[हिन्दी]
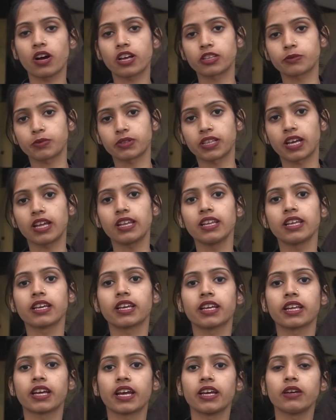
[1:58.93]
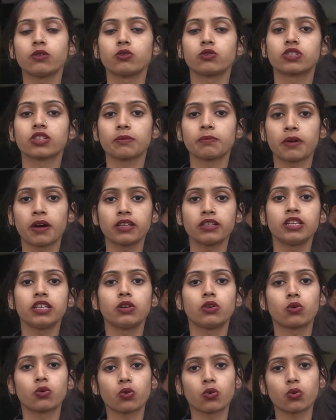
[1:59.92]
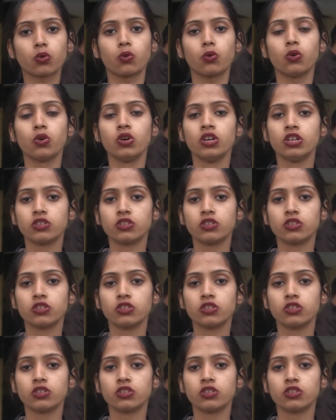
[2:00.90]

अस्पताल लेके गए उसके बाद इन लोगों को